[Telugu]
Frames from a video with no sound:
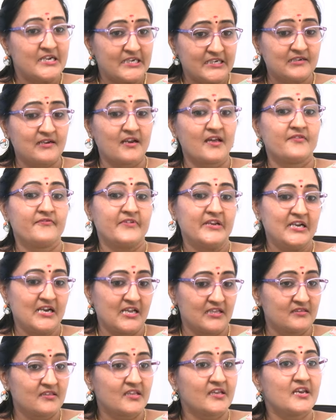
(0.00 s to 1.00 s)
ఇట్లా
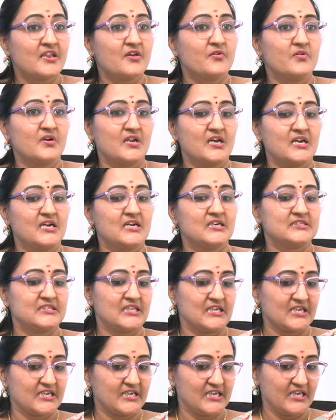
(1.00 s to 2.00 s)
వీళ్ళందరినీ కూడా
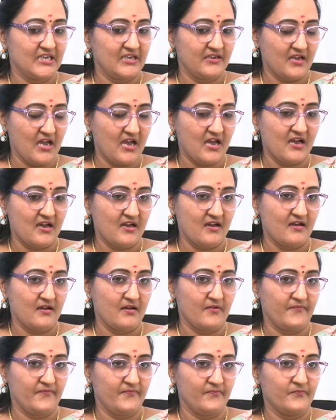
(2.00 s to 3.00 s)
తనకి ఆ
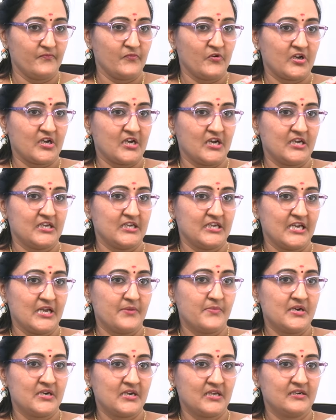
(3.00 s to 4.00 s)
ఒక
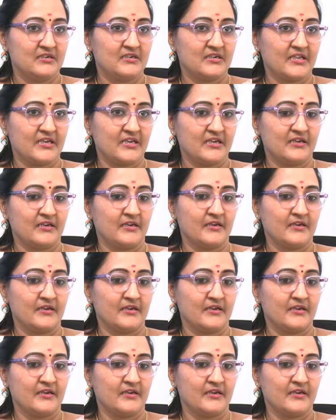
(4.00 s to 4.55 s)
ఏమంటారంటే